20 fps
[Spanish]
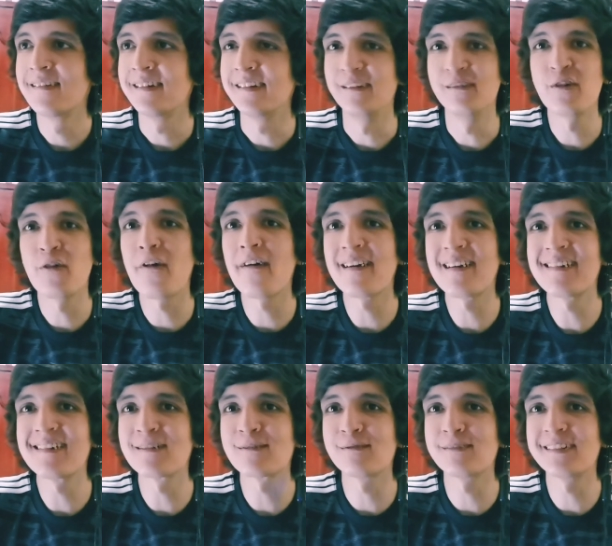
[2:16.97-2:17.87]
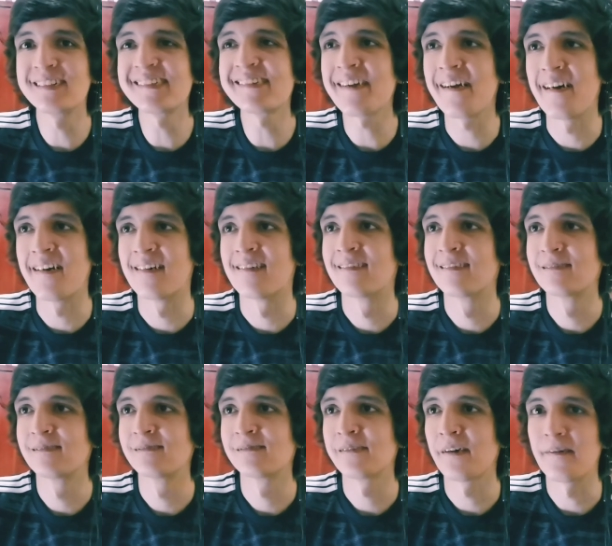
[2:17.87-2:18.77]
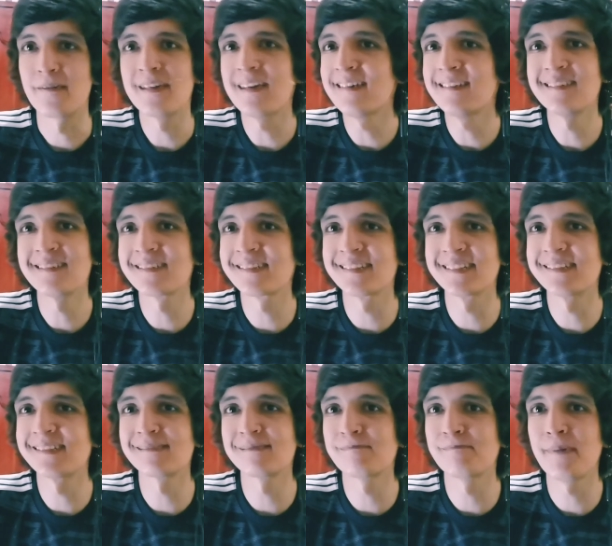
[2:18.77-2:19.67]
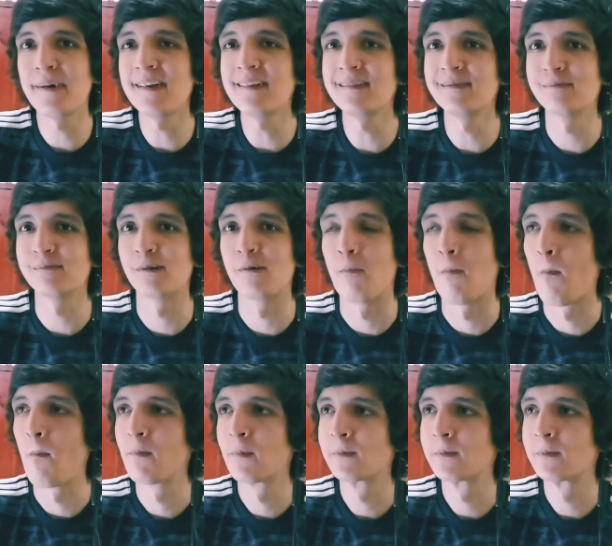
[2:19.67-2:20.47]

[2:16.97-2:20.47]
y no me hace cuenta. O sea, es que es pésimo.